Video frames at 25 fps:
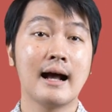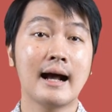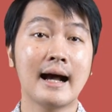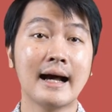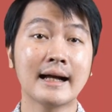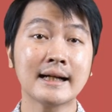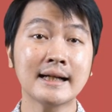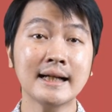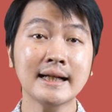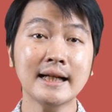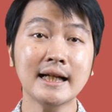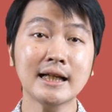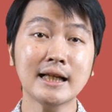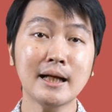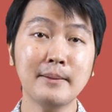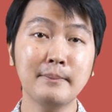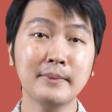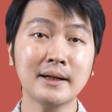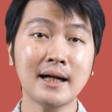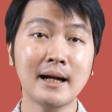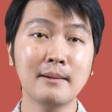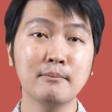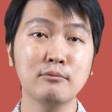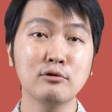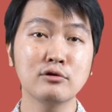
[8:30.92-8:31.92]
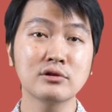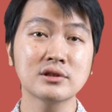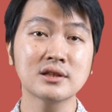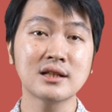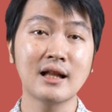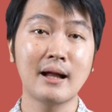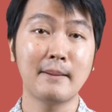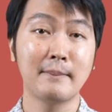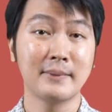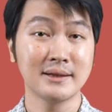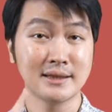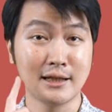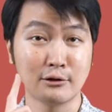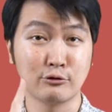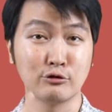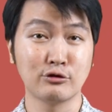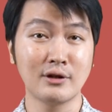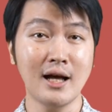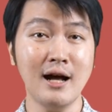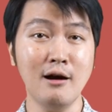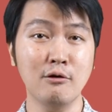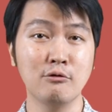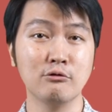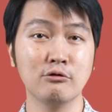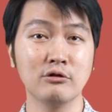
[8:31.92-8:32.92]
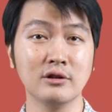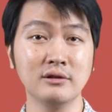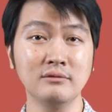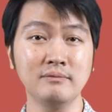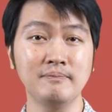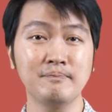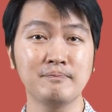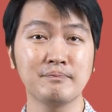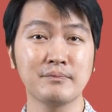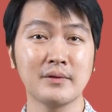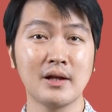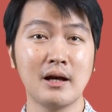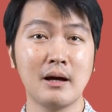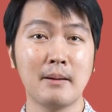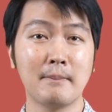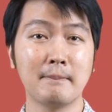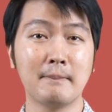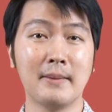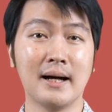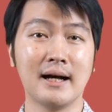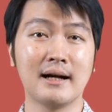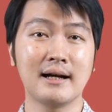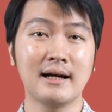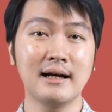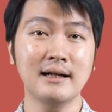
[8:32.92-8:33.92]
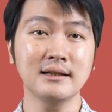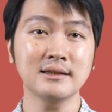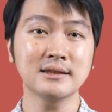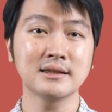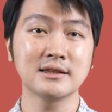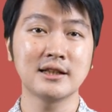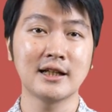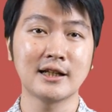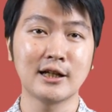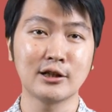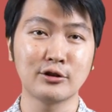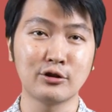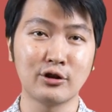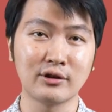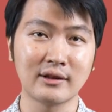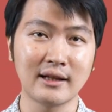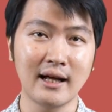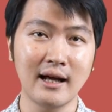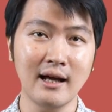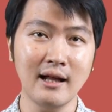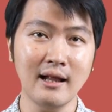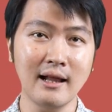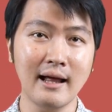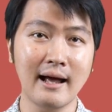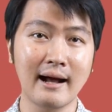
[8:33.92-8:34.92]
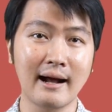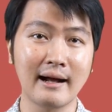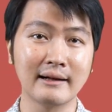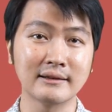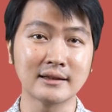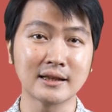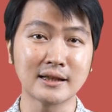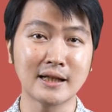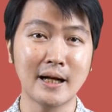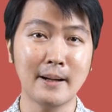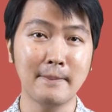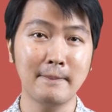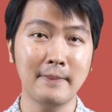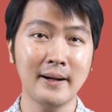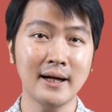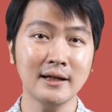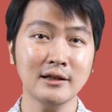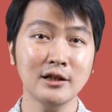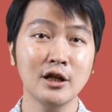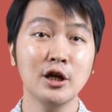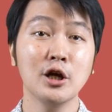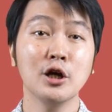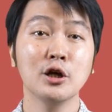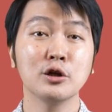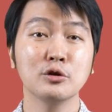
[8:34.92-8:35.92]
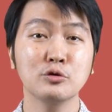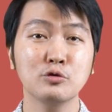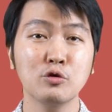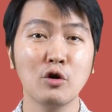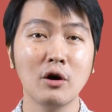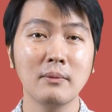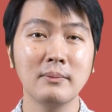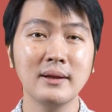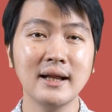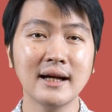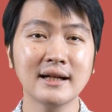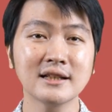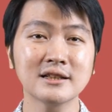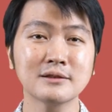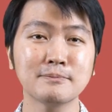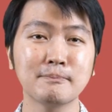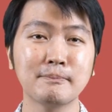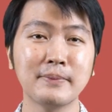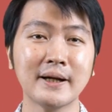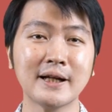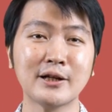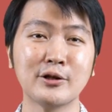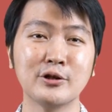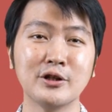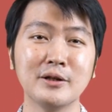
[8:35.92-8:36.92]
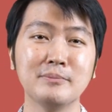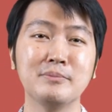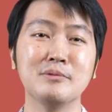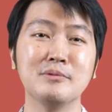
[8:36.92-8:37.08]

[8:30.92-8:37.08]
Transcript: Karena kita menabung selama satu tahun, maka secara total akan terdapat 12 periode